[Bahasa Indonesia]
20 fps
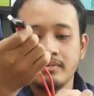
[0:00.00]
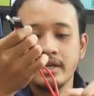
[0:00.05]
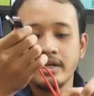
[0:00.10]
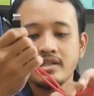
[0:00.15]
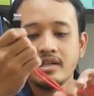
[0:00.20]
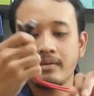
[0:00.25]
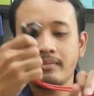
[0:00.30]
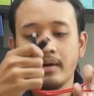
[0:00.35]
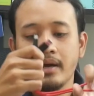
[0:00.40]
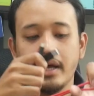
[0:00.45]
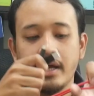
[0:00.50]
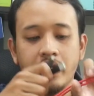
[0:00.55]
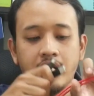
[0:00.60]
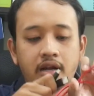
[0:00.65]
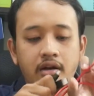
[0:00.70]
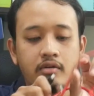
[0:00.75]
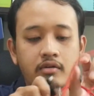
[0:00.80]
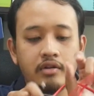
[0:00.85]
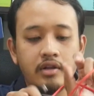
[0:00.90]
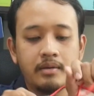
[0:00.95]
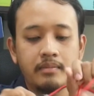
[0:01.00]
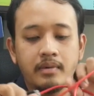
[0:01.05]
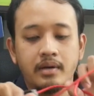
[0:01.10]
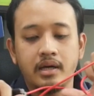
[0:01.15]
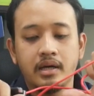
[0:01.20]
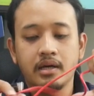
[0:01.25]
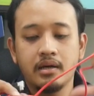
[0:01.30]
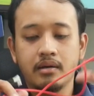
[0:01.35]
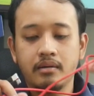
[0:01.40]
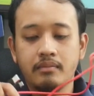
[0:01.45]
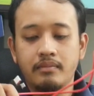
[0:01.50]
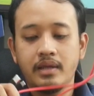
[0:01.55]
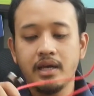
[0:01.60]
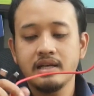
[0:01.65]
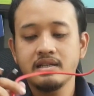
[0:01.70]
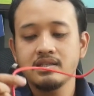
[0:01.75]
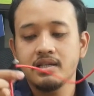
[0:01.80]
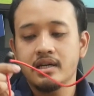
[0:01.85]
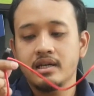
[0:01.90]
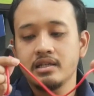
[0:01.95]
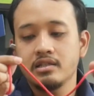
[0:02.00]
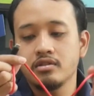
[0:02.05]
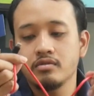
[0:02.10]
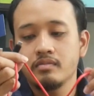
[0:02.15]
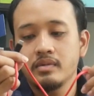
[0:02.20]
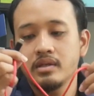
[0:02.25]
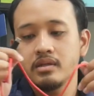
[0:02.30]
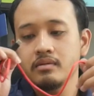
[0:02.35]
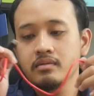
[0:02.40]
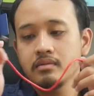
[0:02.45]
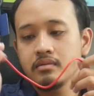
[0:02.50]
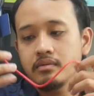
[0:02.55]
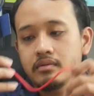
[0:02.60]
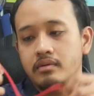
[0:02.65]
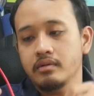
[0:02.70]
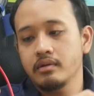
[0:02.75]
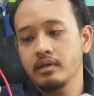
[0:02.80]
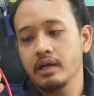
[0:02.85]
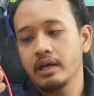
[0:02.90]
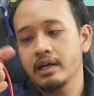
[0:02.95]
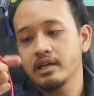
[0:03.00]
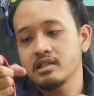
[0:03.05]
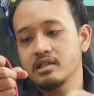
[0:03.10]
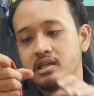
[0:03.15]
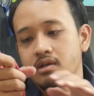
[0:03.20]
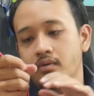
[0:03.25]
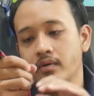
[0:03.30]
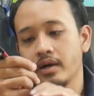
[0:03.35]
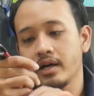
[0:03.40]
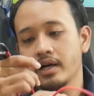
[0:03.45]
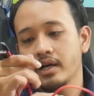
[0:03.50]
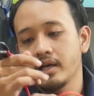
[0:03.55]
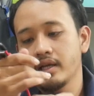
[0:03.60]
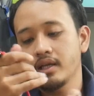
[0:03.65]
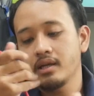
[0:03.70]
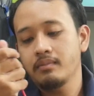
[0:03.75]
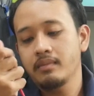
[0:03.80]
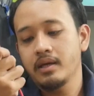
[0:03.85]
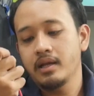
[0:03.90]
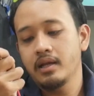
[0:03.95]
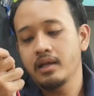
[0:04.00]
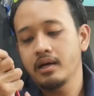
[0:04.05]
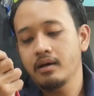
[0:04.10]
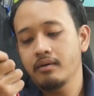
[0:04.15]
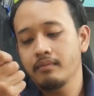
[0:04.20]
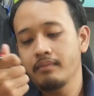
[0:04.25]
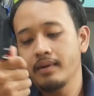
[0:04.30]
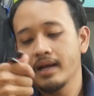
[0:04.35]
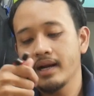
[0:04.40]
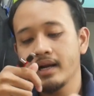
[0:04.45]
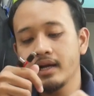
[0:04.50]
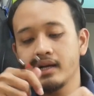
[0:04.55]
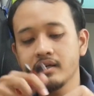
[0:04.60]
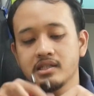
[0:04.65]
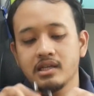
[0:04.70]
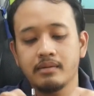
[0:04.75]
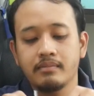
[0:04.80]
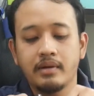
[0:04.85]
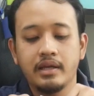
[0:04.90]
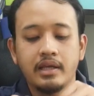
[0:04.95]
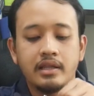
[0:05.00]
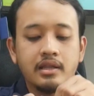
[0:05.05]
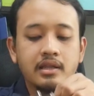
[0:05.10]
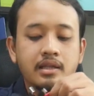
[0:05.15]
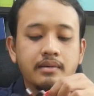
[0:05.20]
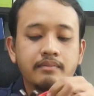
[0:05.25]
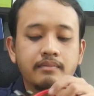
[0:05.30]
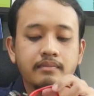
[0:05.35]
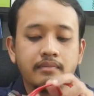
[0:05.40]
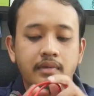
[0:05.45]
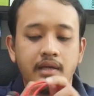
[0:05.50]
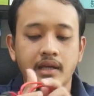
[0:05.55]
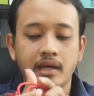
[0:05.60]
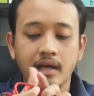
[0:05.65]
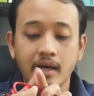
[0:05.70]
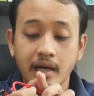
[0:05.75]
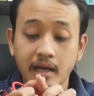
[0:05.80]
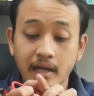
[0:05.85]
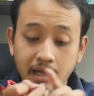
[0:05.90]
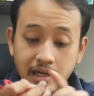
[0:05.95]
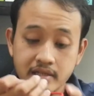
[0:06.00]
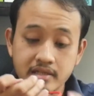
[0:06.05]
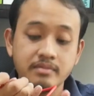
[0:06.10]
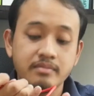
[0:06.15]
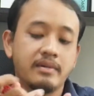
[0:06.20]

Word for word: sebenarnya sama kayak Renault 5 biasa cuman dikasih warnanya beda merah sama hitam khas